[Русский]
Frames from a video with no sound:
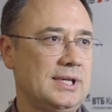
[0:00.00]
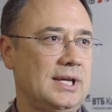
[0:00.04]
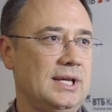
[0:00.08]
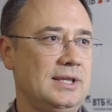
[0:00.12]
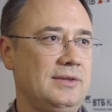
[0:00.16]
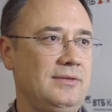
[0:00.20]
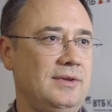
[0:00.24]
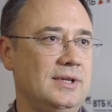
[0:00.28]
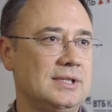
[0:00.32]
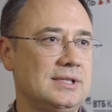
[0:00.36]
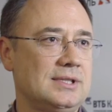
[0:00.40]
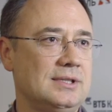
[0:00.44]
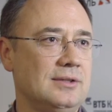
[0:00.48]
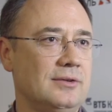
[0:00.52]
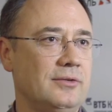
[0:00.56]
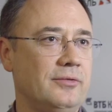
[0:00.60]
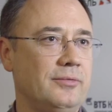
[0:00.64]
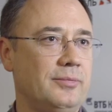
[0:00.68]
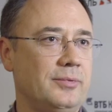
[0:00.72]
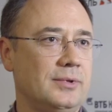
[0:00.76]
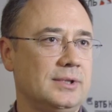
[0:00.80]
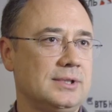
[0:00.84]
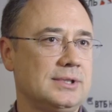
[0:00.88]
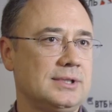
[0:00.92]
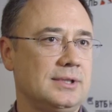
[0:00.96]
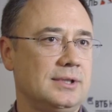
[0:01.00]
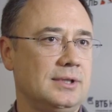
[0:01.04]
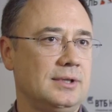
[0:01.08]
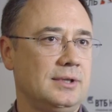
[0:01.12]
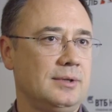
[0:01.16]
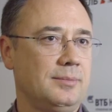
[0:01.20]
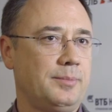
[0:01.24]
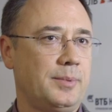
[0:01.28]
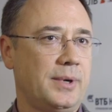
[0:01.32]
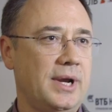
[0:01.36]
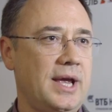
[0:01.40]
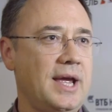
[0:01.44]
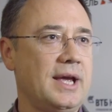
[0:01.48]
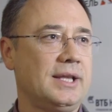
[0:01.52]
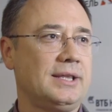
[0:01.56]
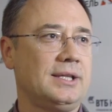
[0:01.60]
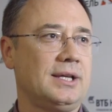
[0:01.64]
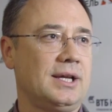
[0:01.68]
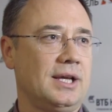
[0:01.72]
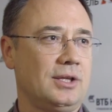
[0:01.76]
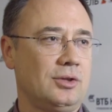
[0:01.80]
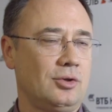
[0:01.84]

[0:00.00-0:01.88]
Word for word: Соответственно, э, проекты,